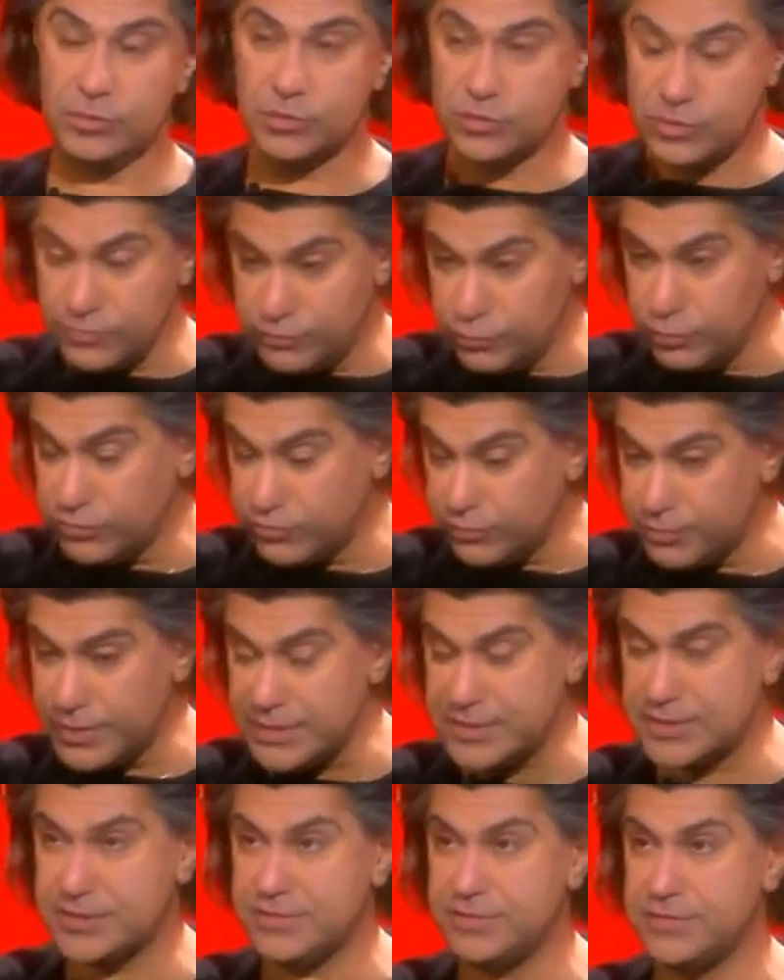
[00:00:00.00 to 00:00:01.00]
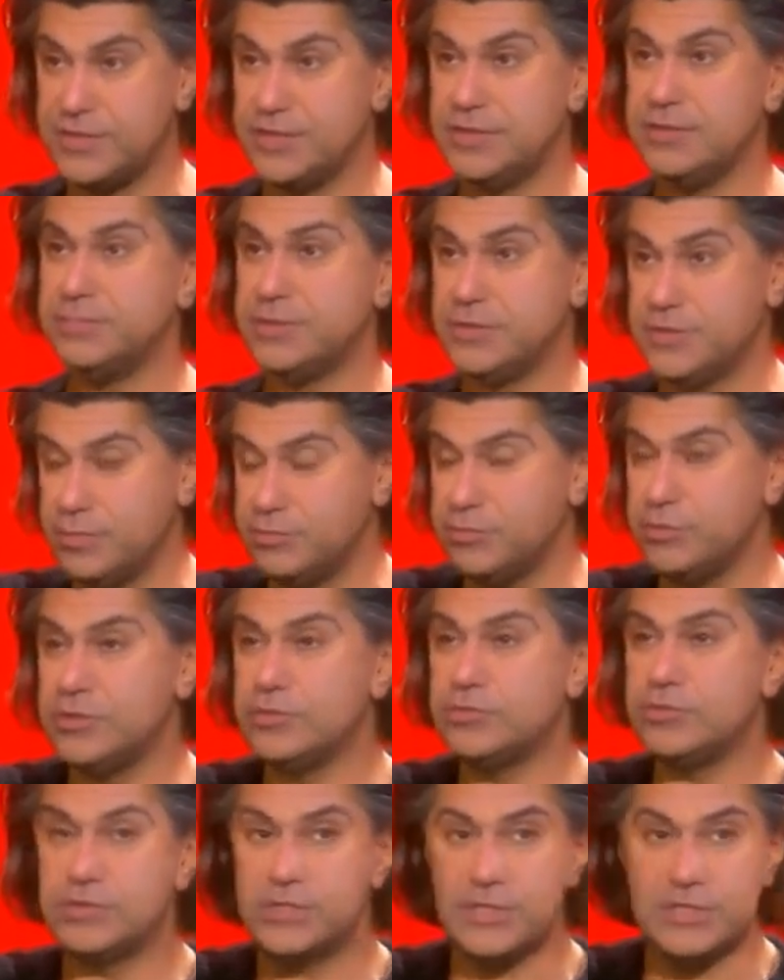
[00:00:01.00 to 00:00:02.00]
но живут в Москве. Потому
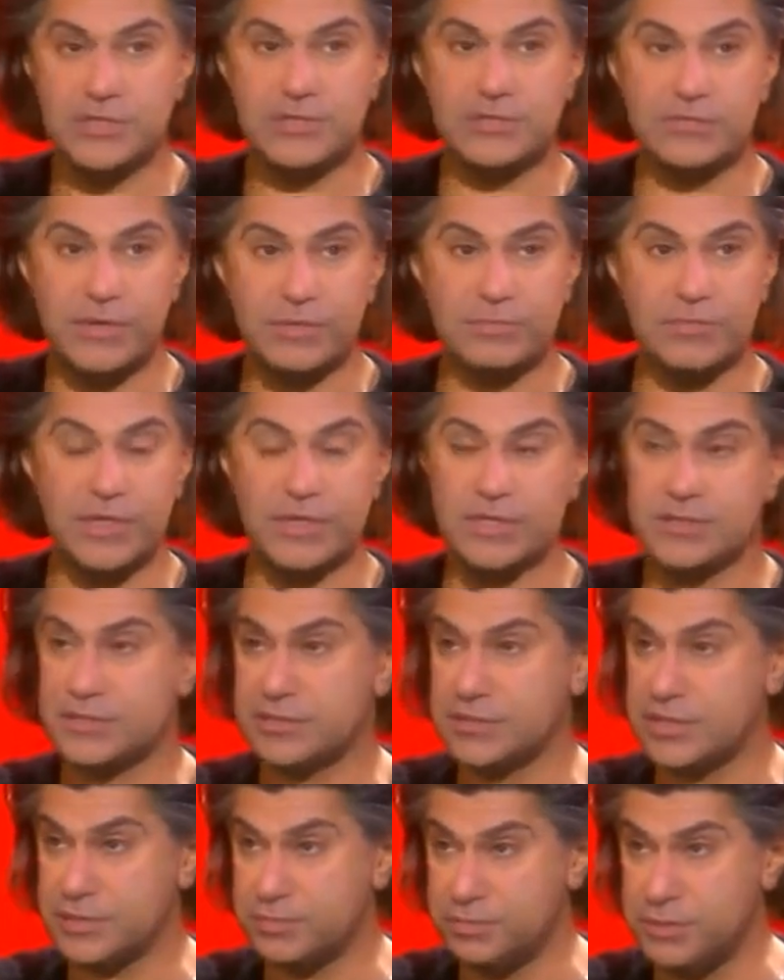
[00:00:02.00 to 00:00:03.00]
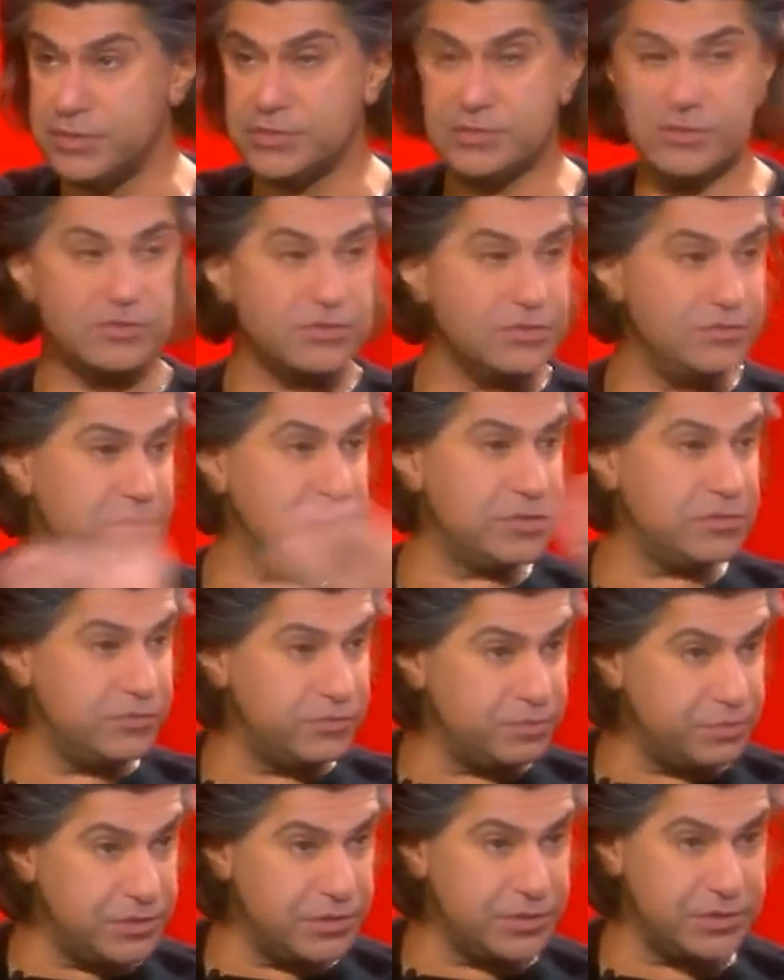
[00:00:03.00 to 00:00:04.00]
я говорю, если вам нравится так Питер,
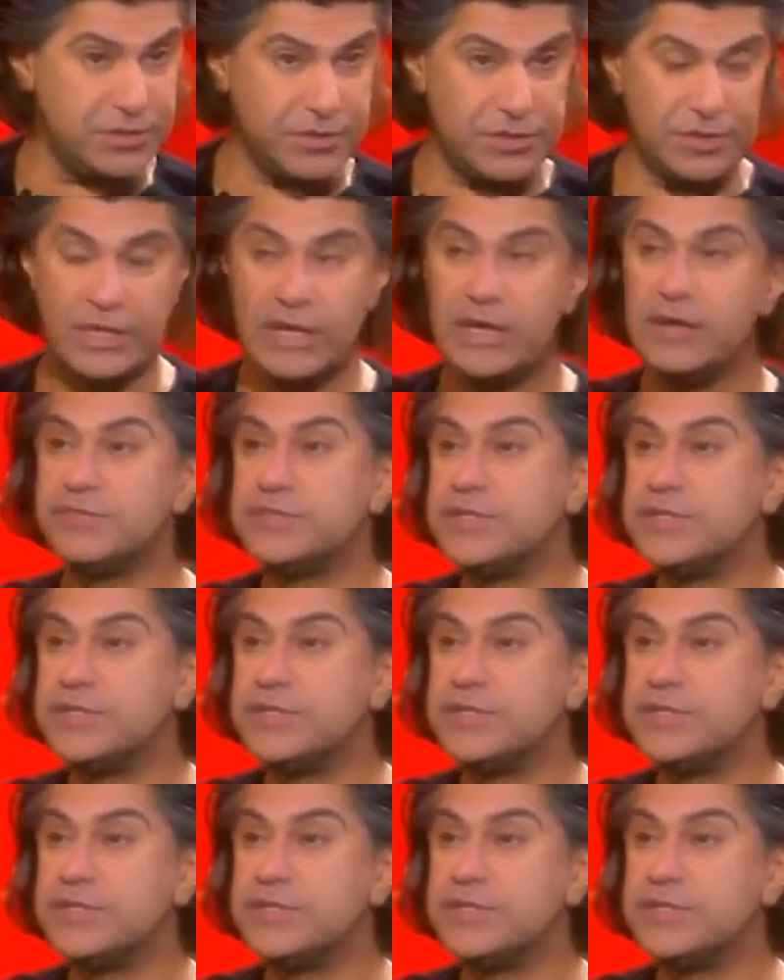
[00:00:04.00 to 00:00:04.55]
живите в Питере.